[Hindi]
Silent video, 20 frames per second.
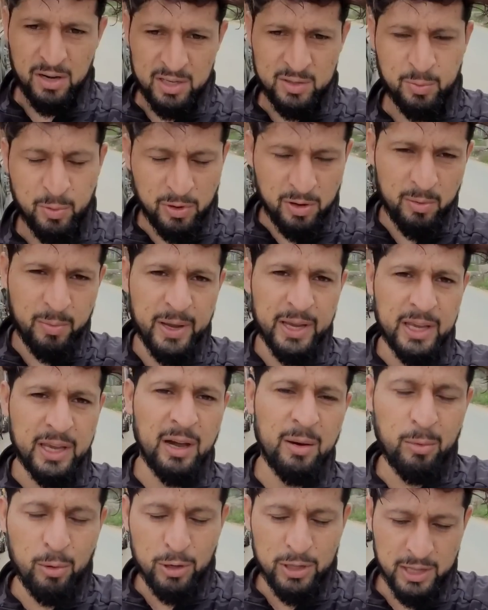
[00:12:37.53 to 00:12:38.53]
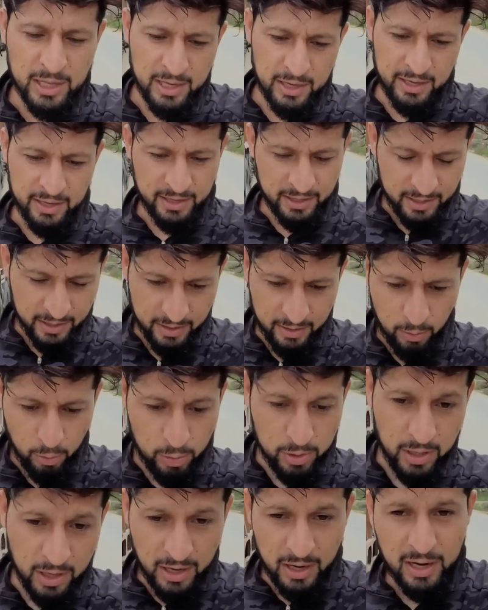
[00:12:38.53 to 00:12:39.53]
में बटर भाई क्या बोलते हैं
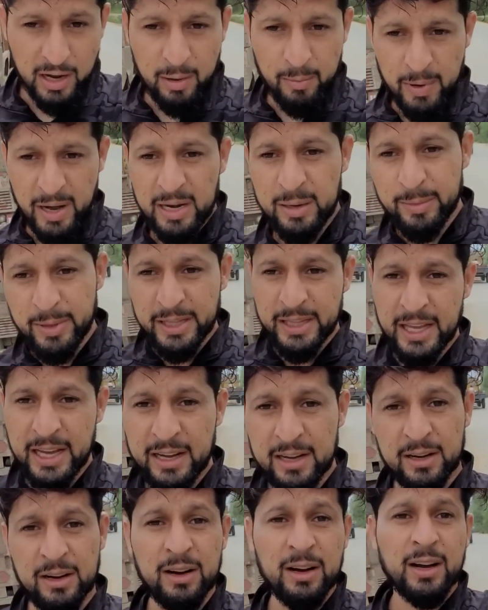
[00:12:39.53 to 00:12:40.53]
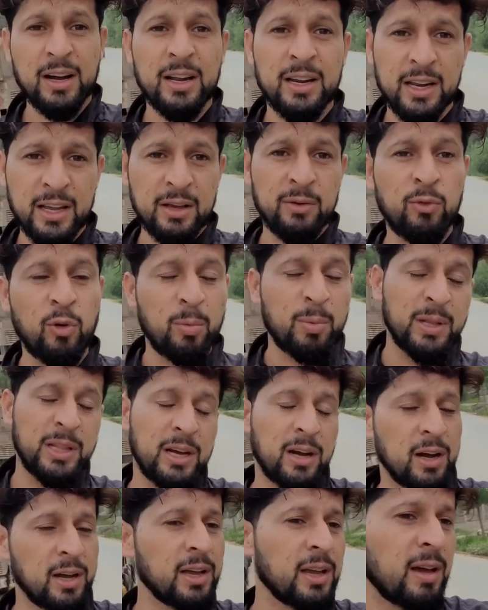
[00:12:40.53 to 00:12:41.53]
और कहाँ का माल मिलता है कहाँ का नहीं वो भी
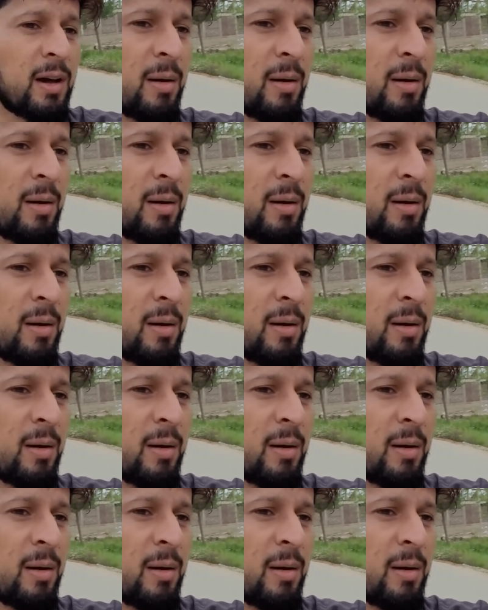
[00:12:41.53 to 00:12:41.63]
दिखाएंगे